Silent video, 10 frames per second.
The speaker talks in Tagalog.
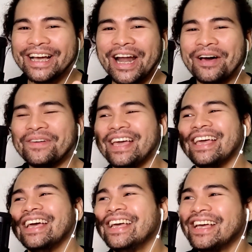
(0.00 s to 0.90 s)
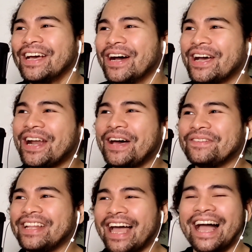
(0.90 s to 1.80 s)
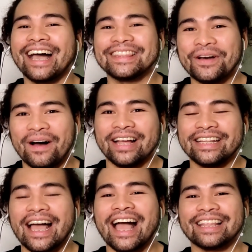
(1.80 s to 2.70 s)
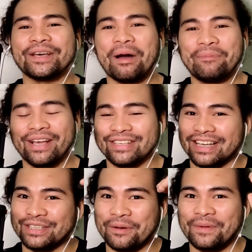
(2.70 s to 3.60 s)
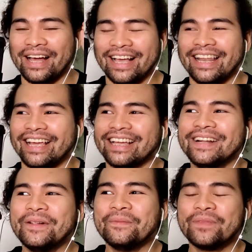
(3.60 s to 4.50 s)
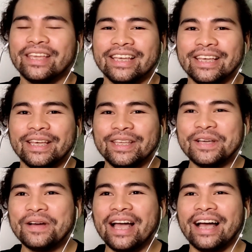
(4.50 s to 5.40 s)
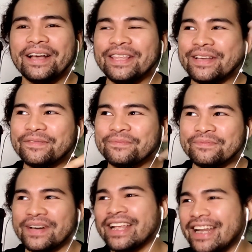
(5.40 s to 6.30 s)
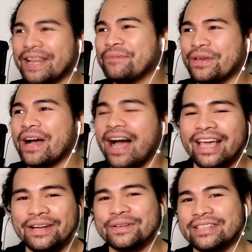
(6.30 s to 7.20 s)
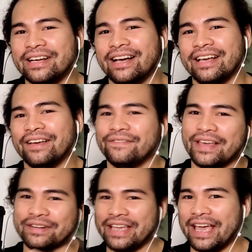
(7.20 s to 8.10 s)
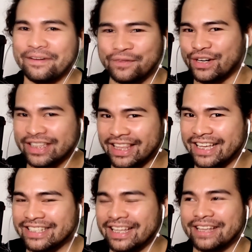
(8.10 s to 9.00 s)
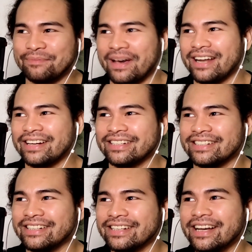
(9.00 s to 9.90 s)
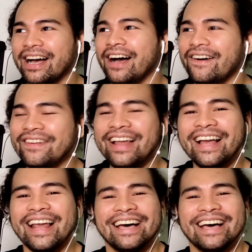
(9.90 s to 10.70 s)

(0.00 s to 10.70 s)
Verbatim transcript: Grabe. Grabe nakakatawa. Nakakatawa because ang sobrang galing. Yung yung maririnig mo yung high notes sa very effortless. Like, parang, wala.